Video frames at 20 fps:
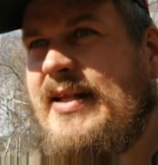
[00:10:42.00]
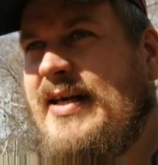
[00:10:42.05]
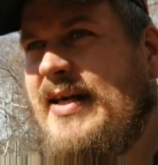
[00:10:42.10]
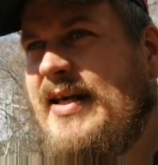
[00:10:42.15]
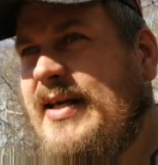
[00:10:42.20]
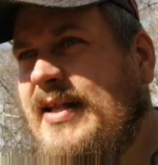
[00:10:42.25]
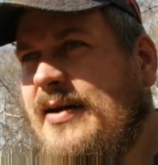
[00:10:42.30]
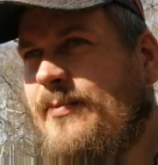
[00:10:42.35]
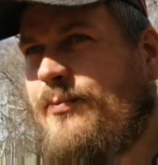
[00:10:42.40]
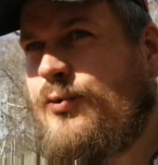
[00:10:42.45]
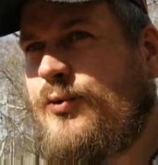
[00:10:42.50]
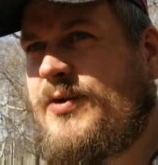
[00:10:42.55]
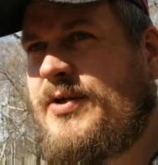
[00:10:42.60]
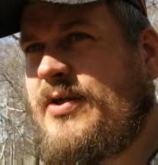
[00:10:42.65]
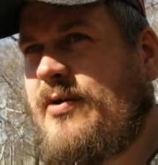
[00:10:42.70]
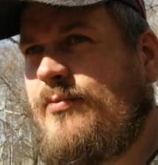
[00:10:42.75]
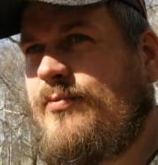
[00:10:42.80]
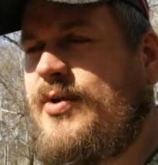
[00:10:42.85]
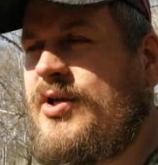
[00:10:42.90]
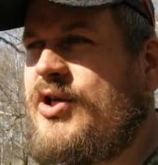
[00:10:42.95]
ты,
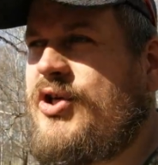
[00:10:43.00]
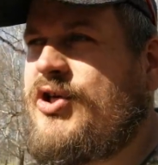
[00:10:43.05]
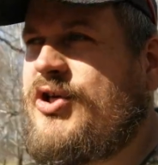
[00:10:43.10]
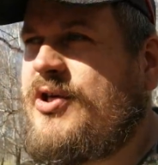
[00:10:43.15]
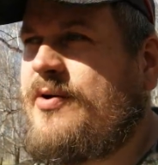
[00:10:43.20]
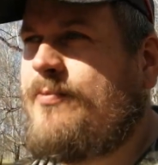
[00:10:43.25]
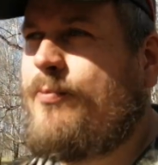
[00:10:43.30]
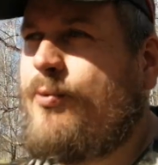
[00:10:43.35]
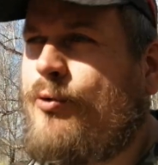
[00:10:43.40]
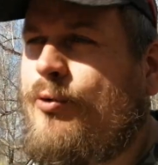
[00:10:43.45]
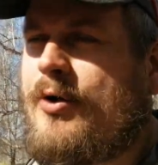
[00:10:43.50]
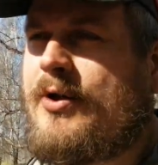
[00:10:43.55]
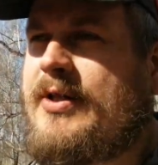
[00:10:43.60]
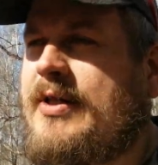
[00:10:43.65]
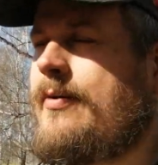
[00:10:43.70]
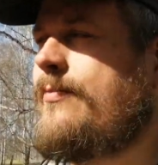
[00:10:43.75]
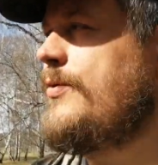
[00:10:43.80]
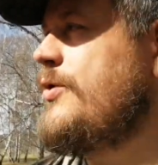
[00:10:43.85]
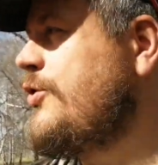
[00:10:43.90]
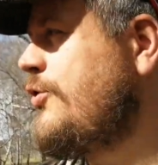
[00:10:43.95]
допустим,
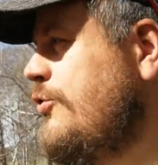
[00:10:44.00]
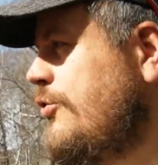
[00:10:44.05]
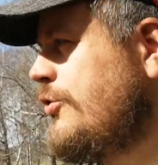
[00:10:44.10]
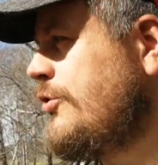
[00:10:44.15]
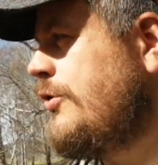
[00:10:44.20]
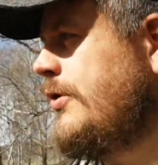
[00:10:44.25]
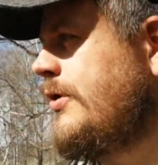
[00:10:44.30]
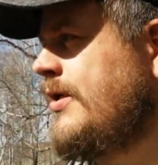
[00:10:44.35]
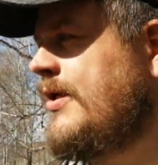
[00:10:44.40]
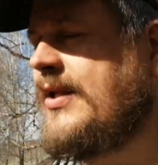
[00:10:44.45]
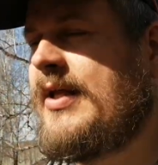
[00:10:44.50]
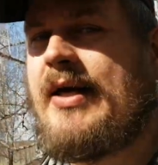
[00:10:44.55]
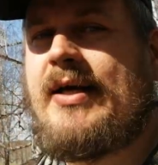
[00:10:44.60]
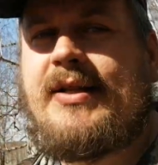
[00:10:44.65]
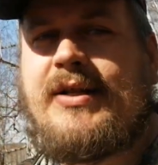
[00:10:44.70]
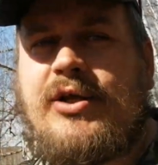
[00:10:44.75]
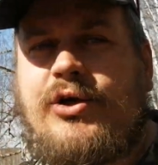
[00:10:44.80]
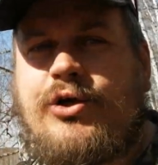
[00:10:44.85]
нищеброд, там еще что-то, да, и